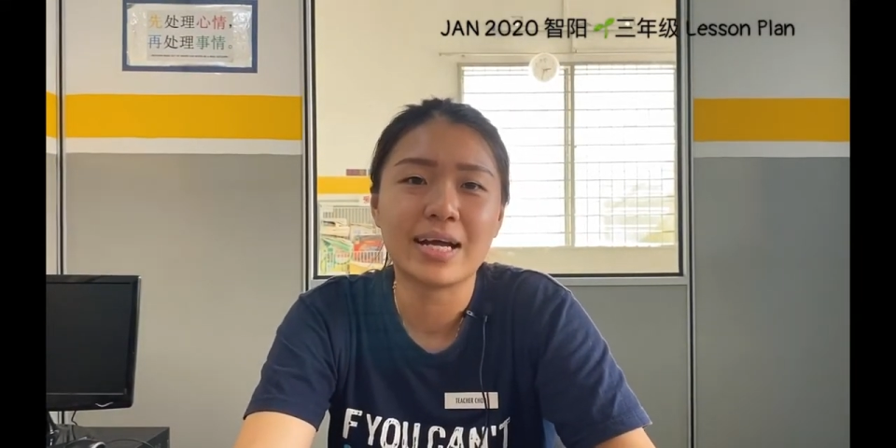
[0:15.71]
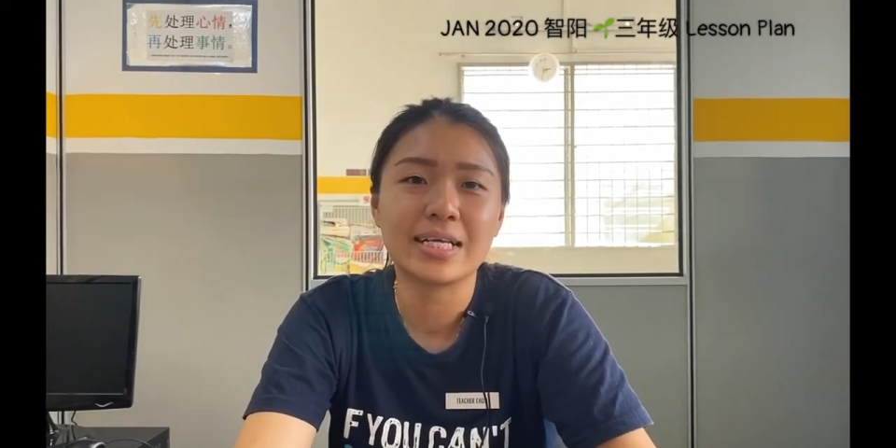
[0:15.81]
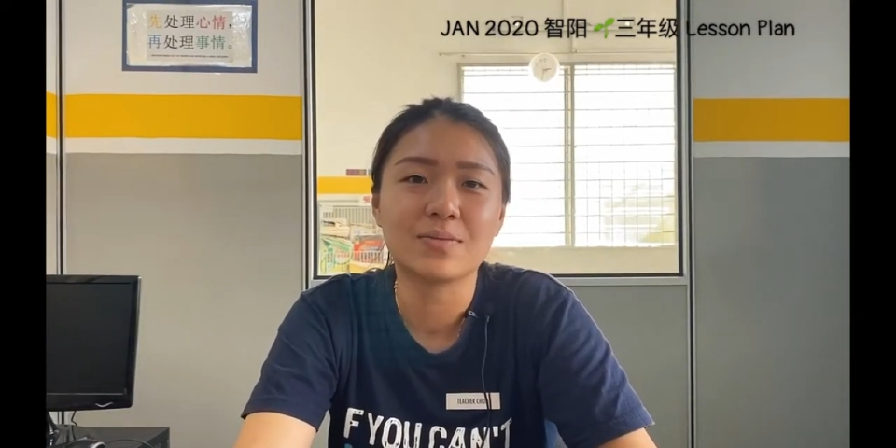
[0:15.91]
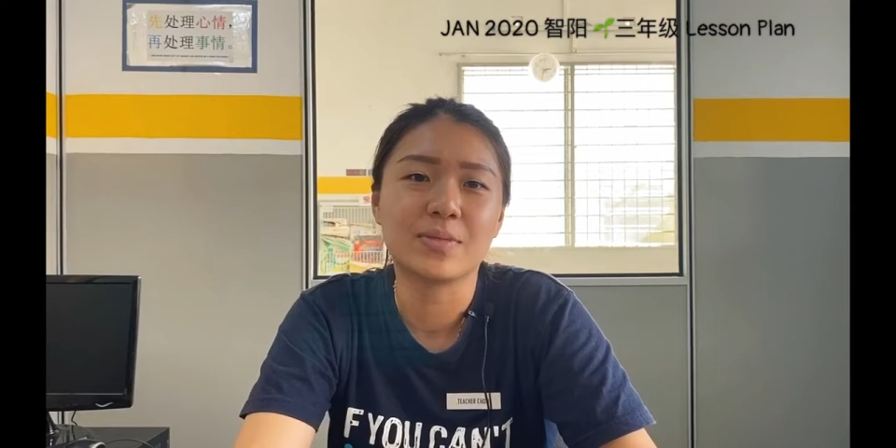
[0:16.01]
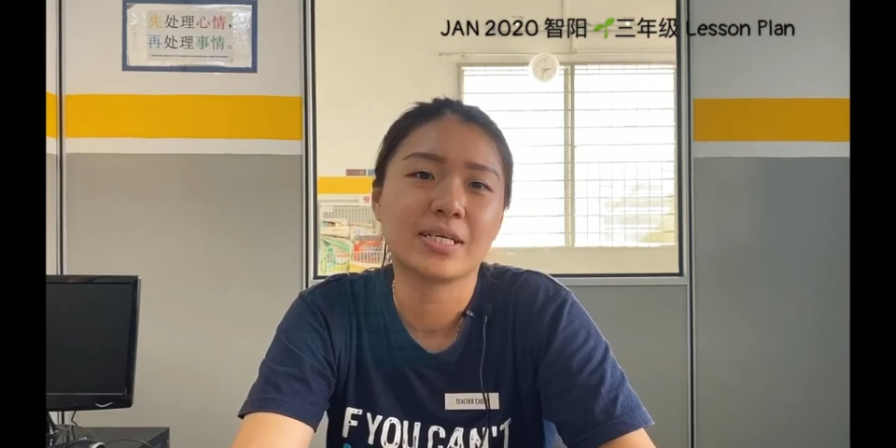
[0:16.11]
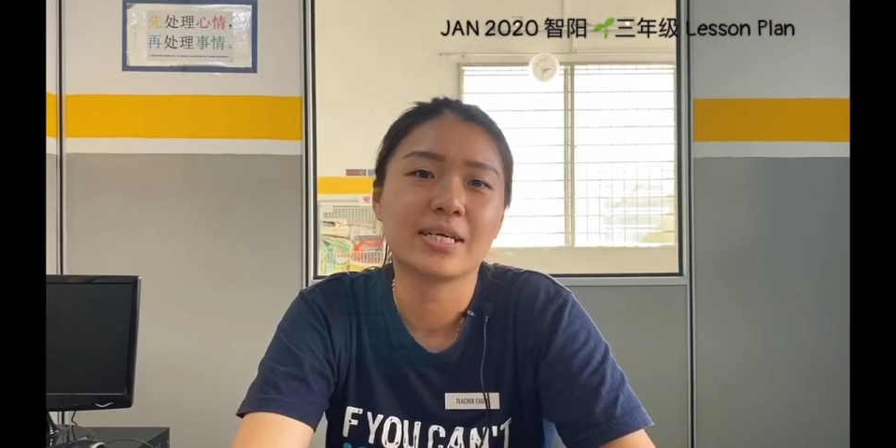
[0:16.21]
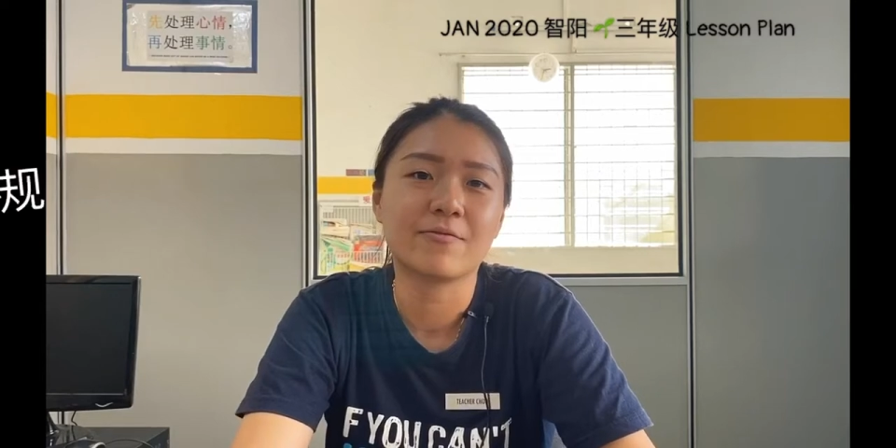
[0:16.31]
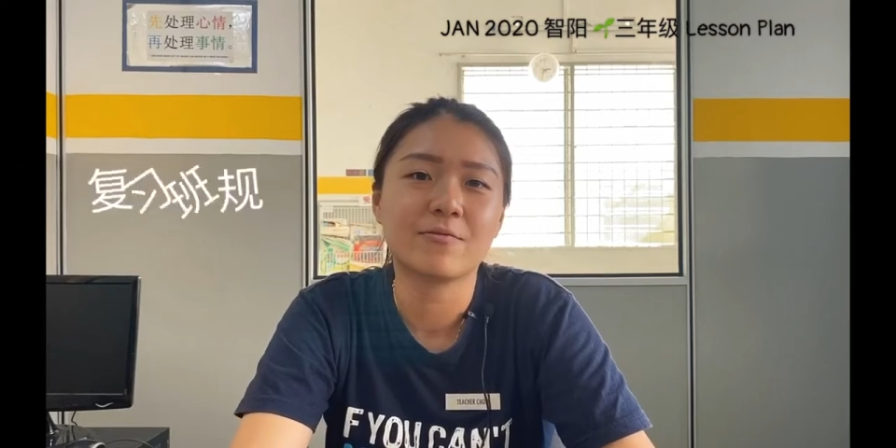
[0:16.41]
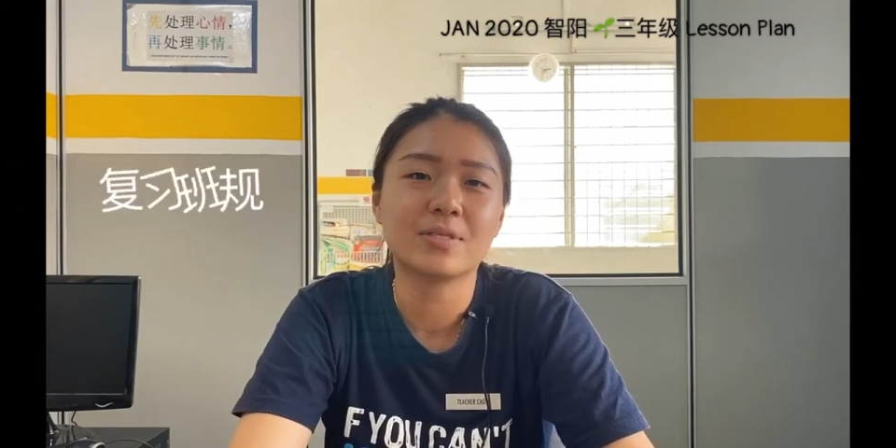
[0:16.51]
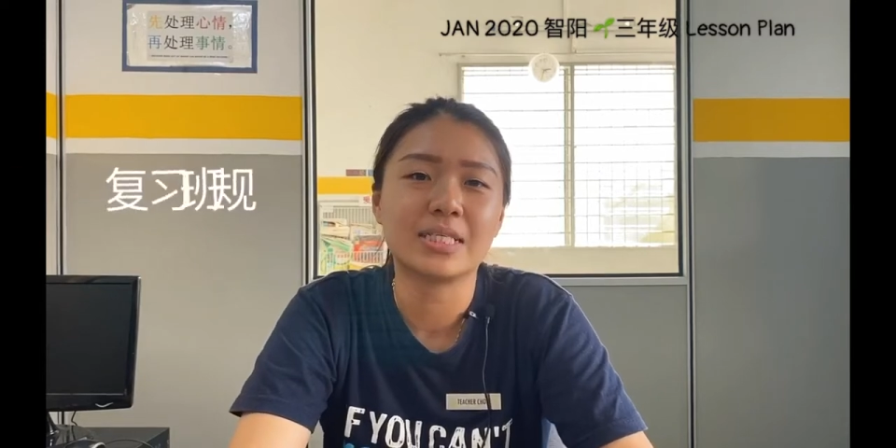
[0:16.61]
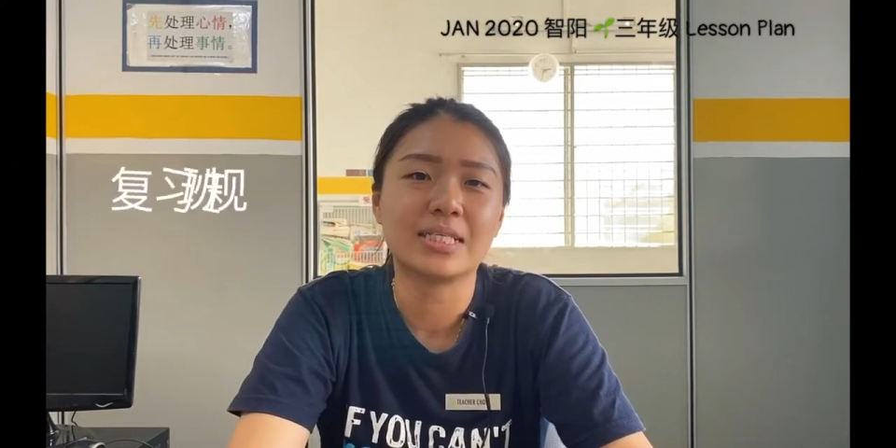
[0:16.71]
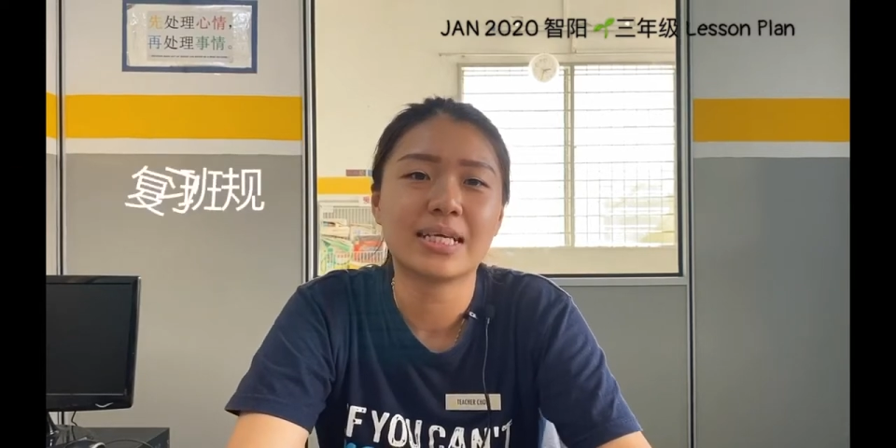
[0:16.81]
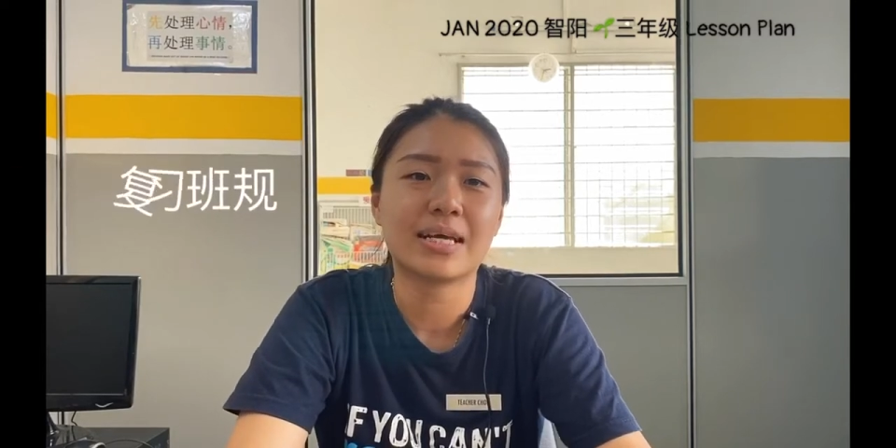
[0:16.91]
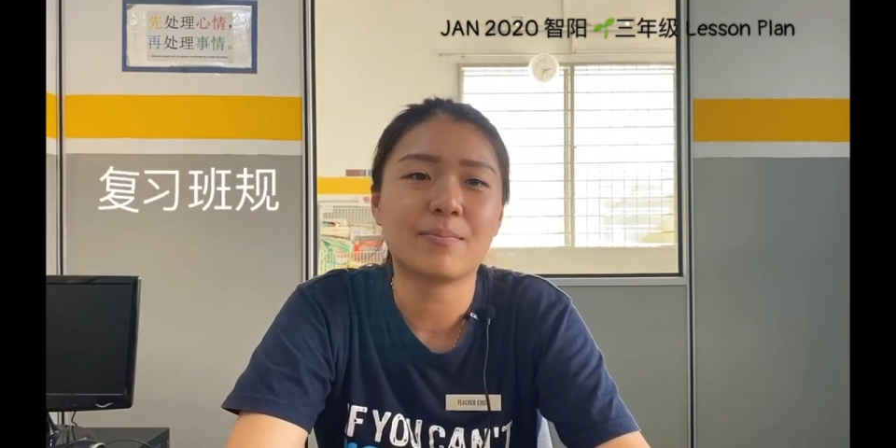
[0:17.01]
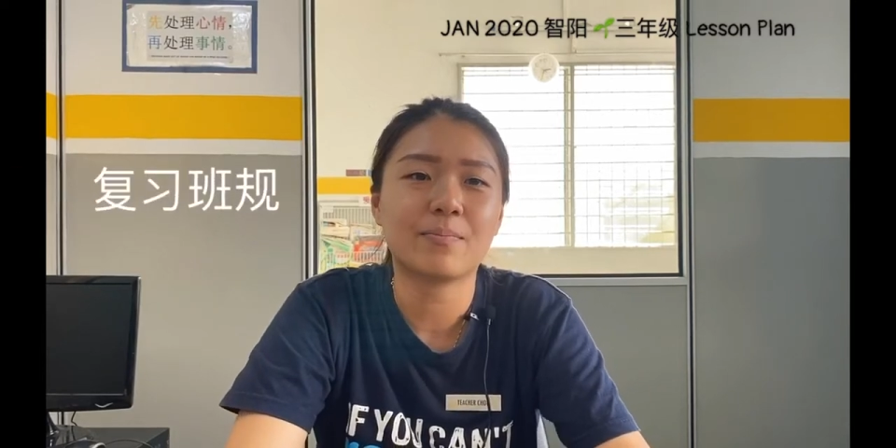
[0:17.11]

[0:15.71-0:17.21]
子们可以复习一下